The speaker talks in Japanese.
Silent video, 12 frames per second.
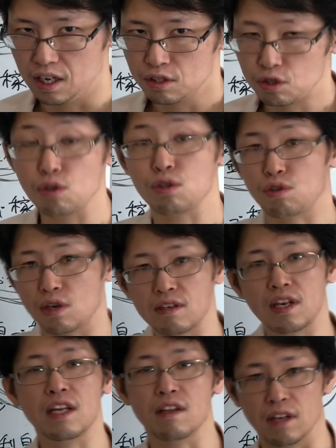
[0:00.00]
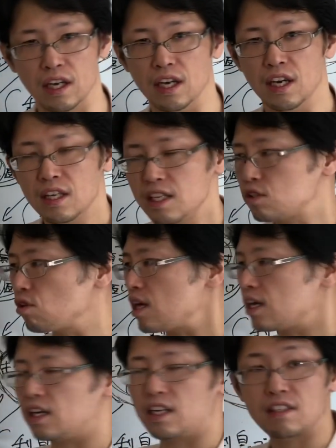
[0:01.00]
ちょうどそれぐらいだよね。で、ソ
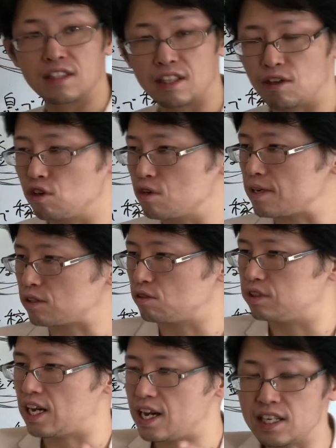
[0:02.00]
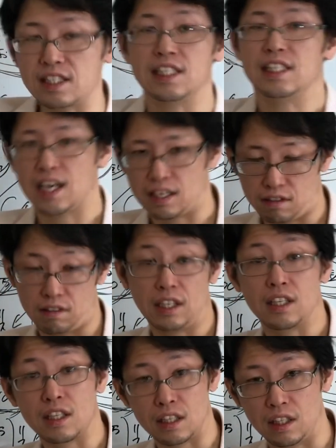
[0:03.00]
連がなくなってゴルバチョフだ、エリツィンだっていうのが
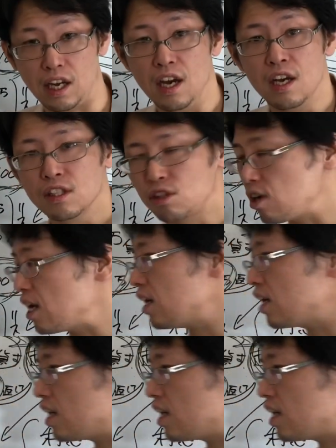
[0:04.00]
出てきて、ソ連が